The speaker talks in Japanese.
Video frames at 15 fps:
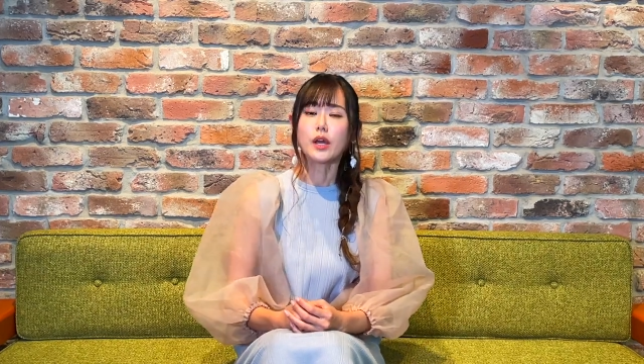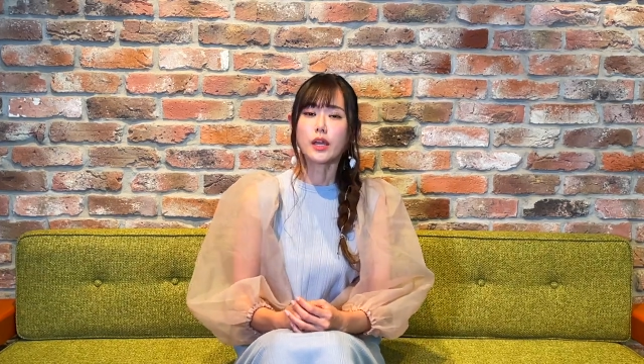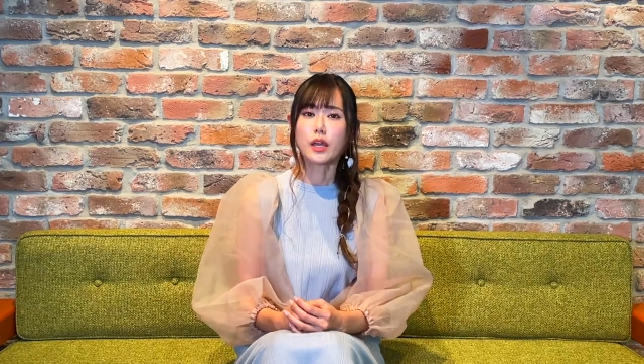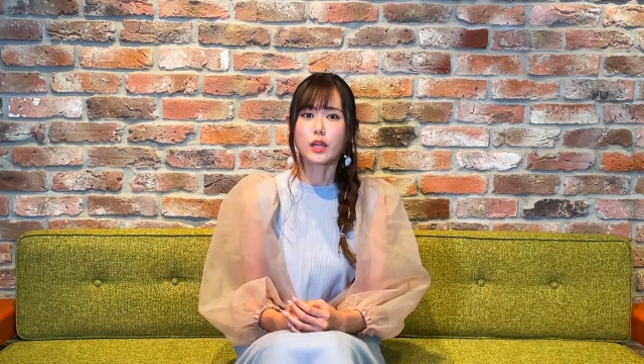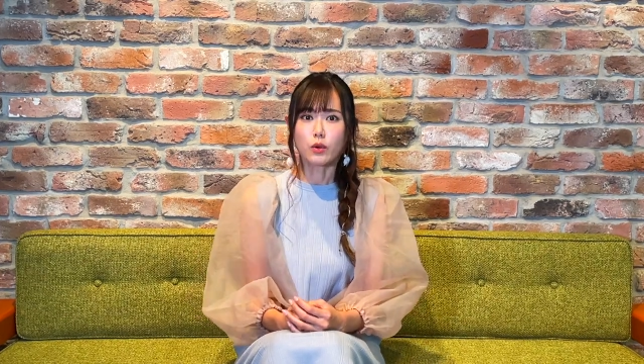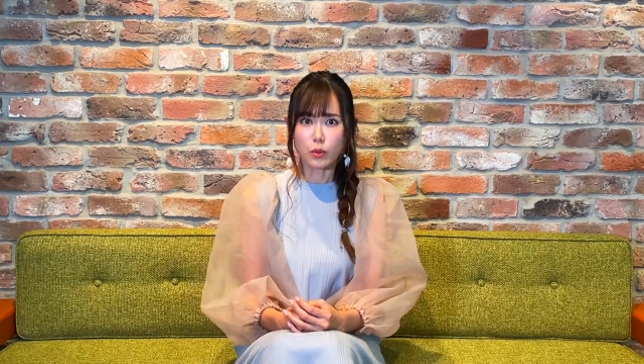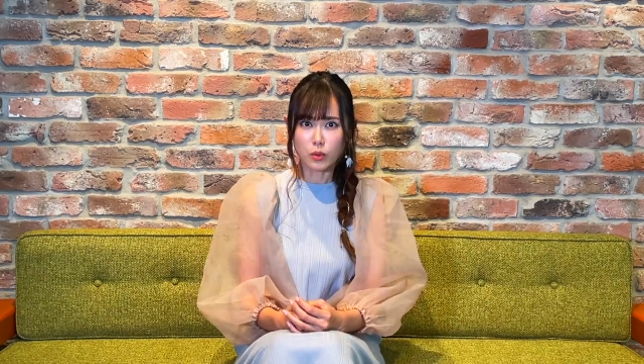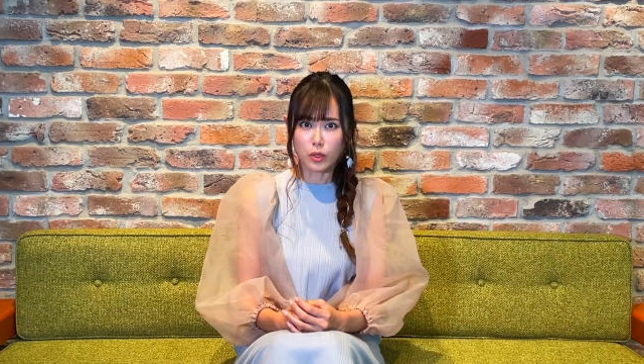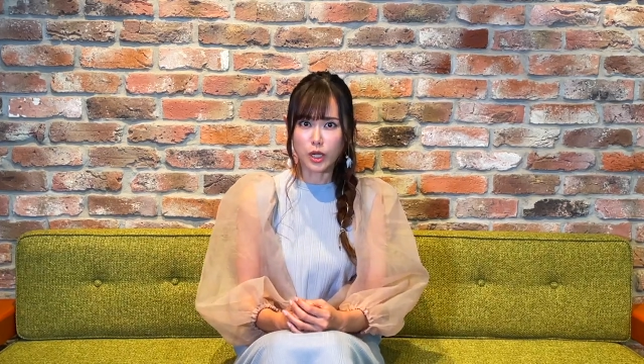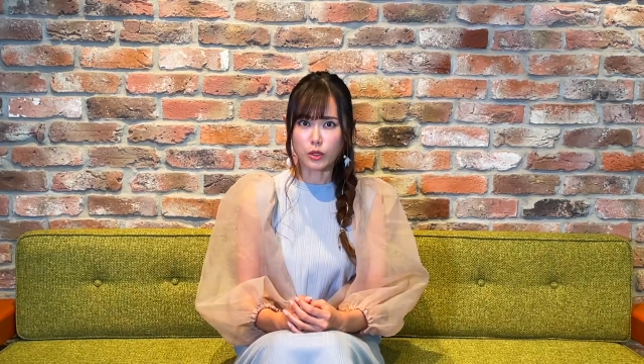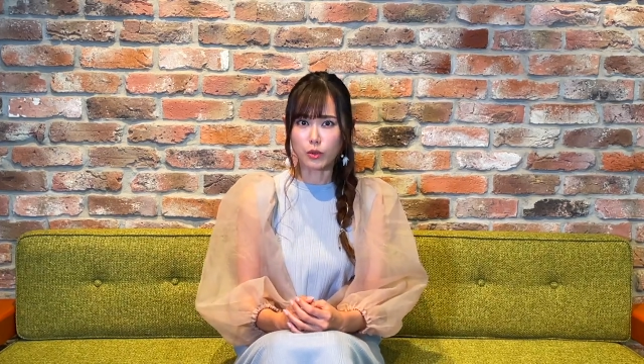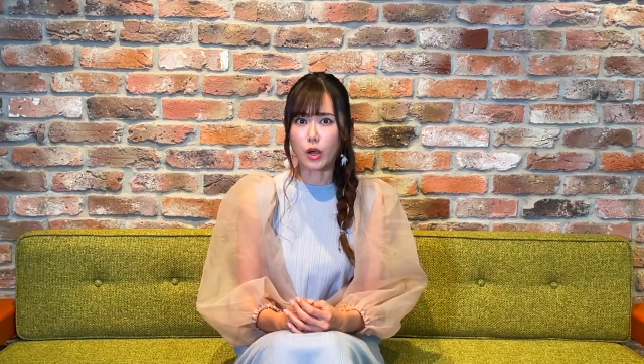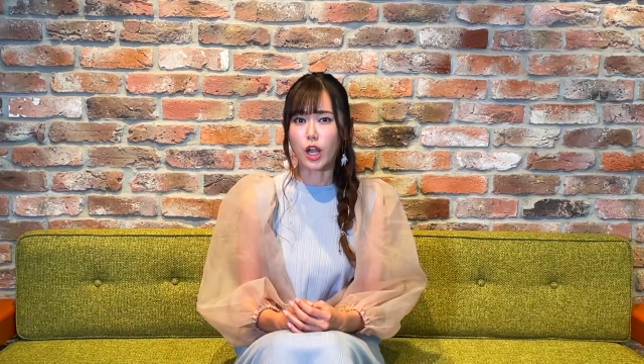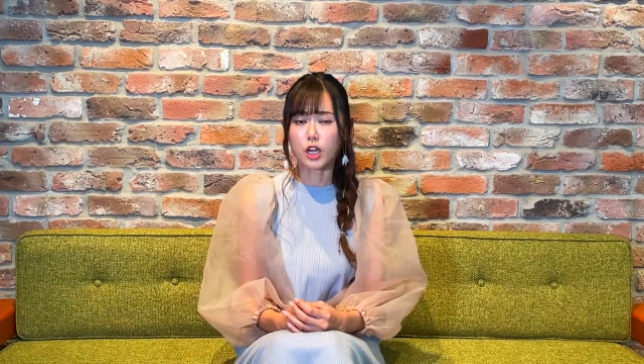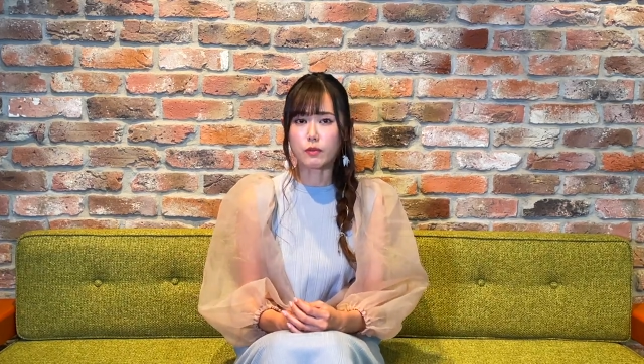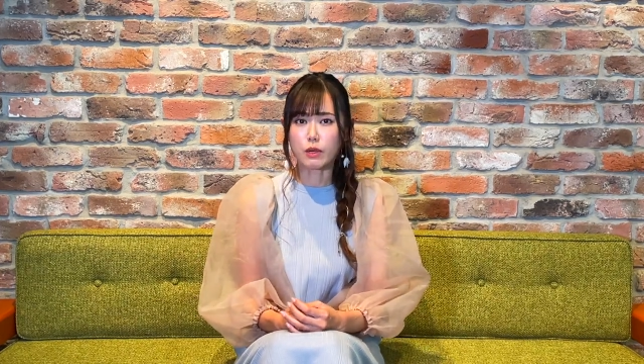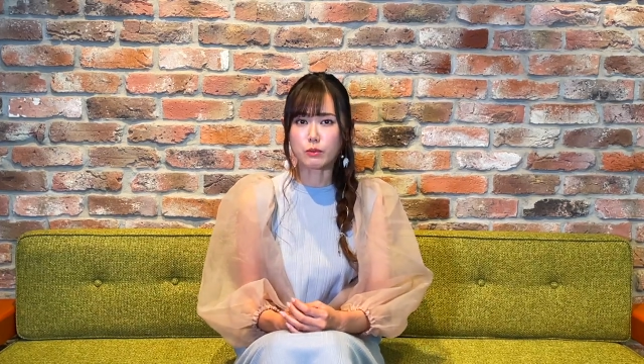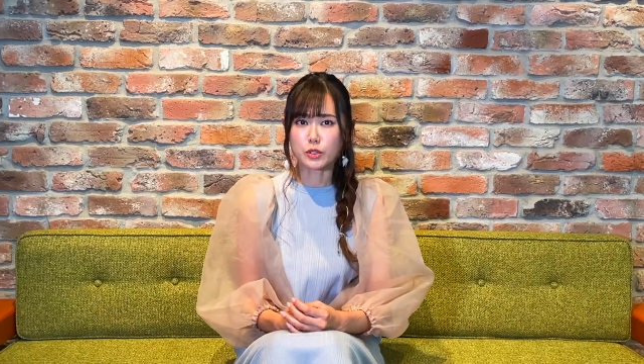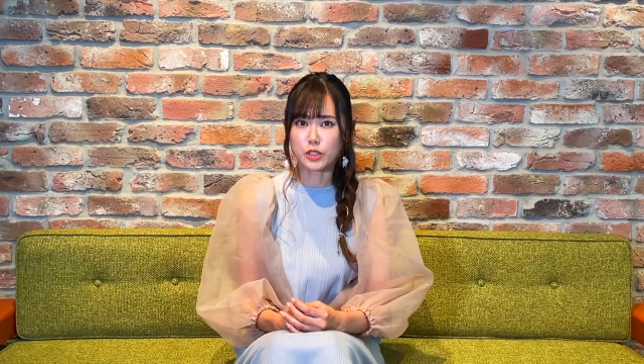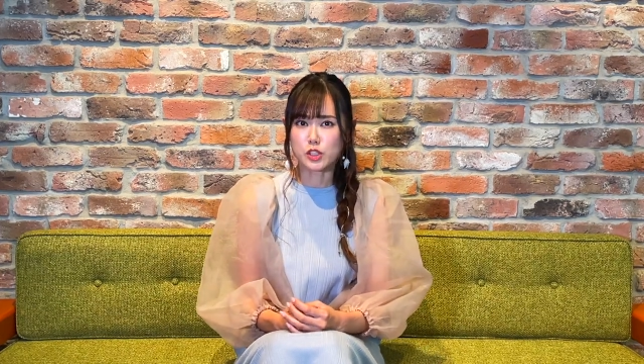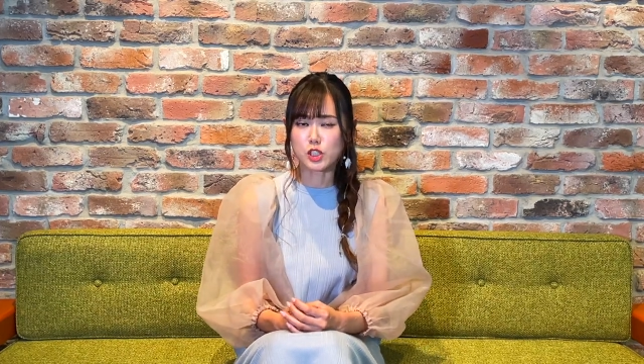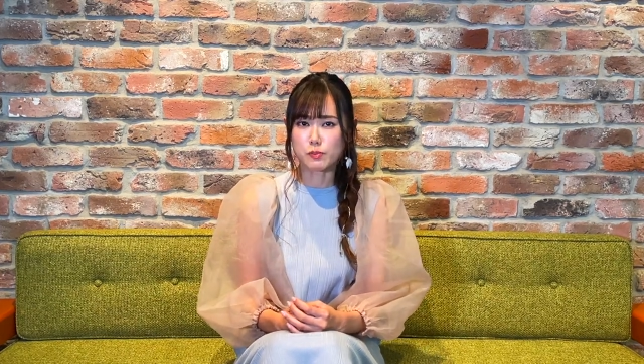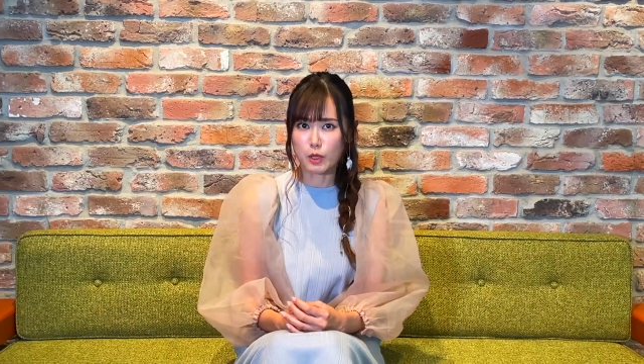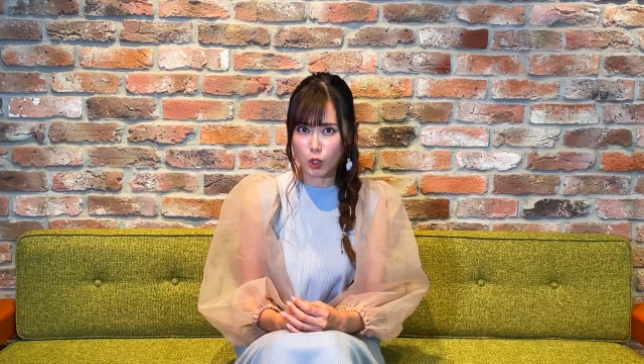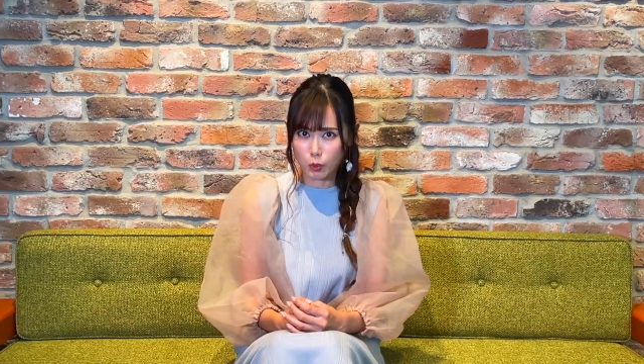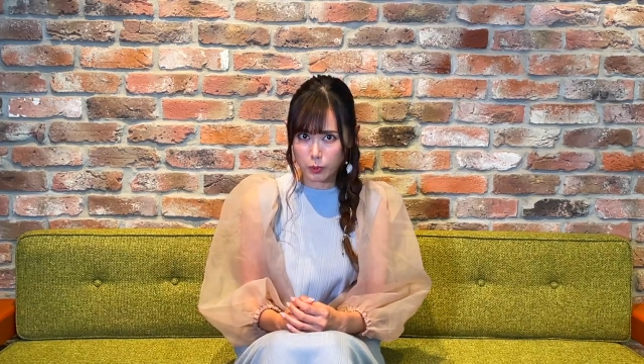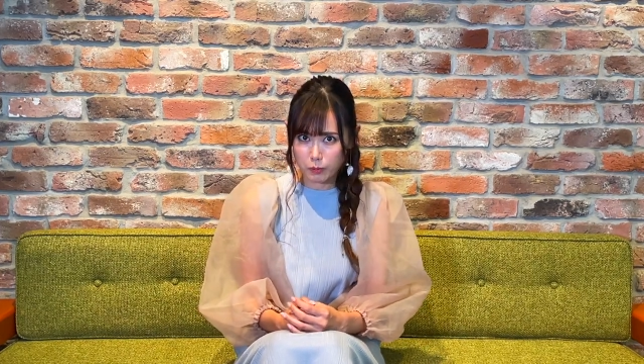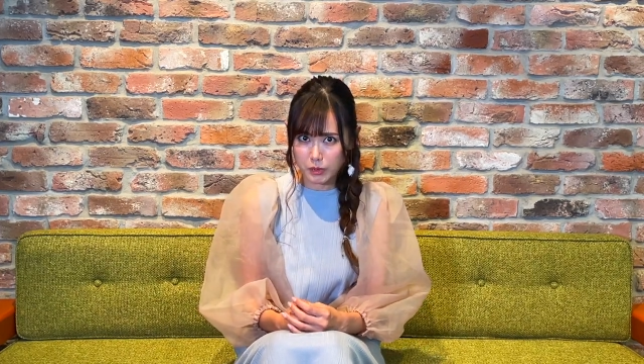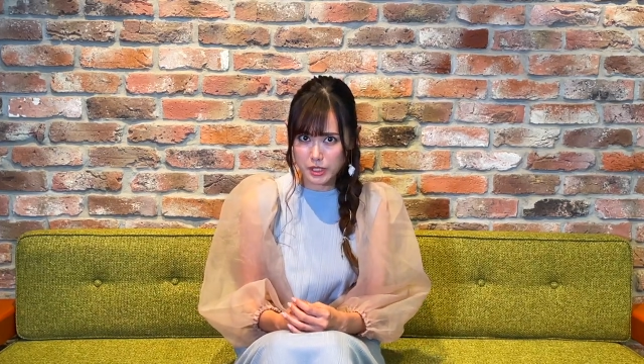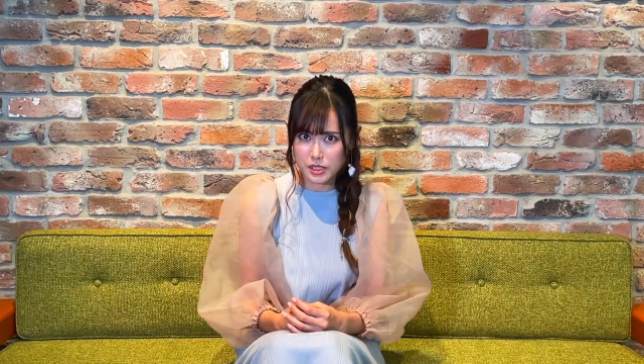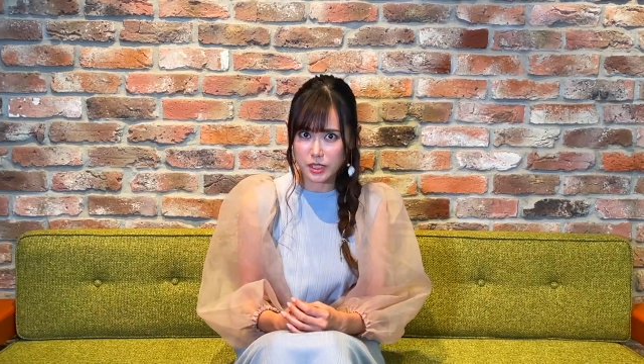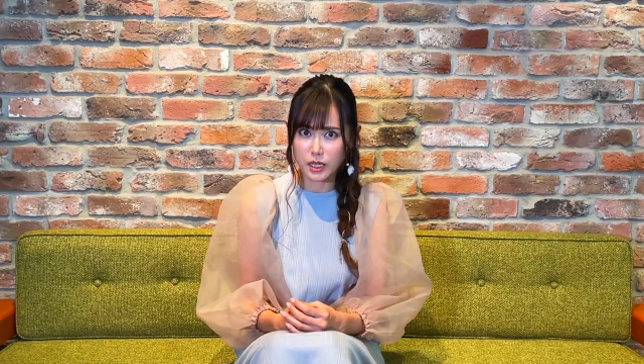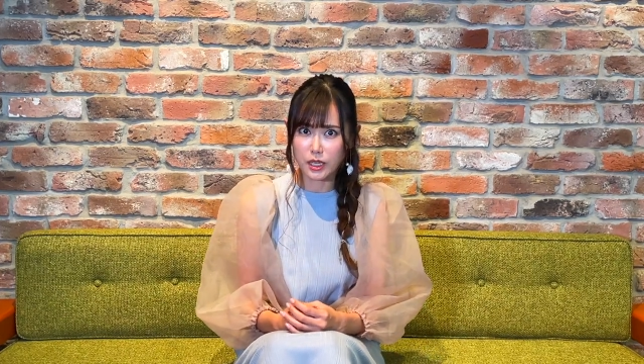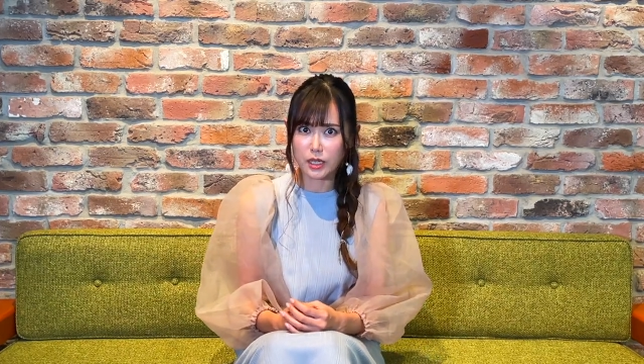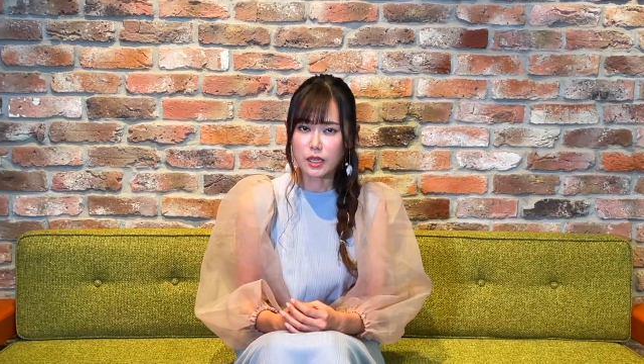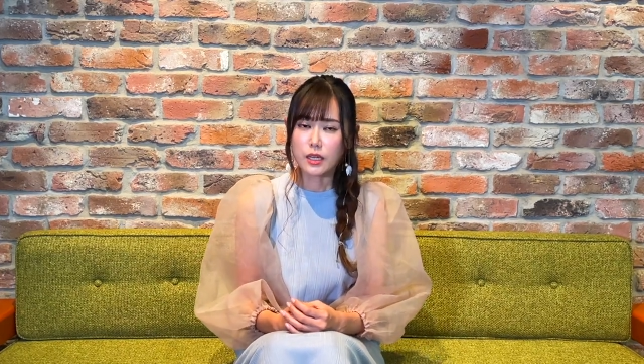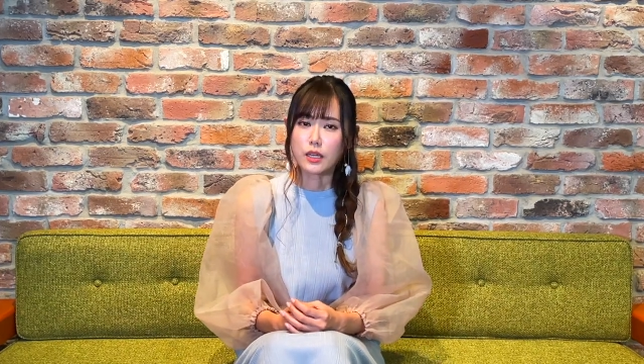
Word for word: 今回のアルバムに詰め込みました